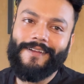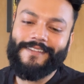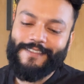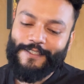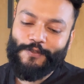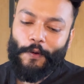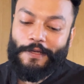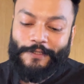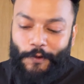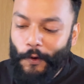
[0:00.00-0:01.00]
दिस इज कॉल्ड
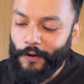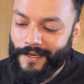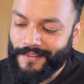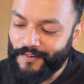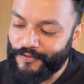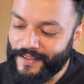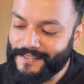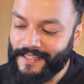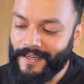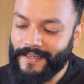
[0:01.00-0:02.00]
डोर इन द फेस
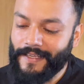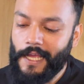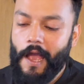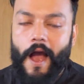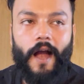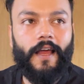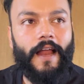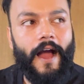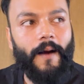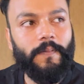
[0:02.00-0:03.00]
टेक्निक अगर
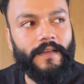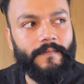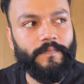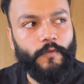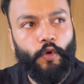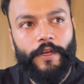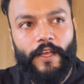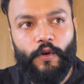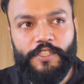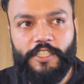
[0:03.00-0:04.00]
आप कोई
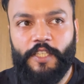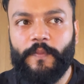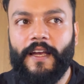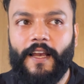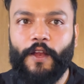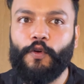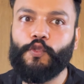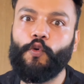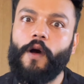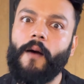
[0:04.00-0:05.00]
नेगोशिएशन भी कर रहे हो
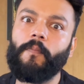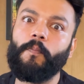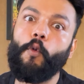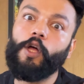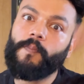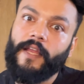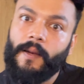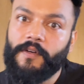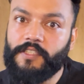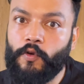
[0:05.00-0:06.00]
तो आप बहुत बड़े
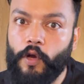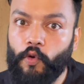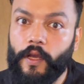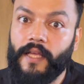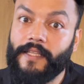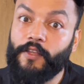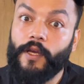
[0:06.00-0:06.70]
नंबर चालू करोगे देन यू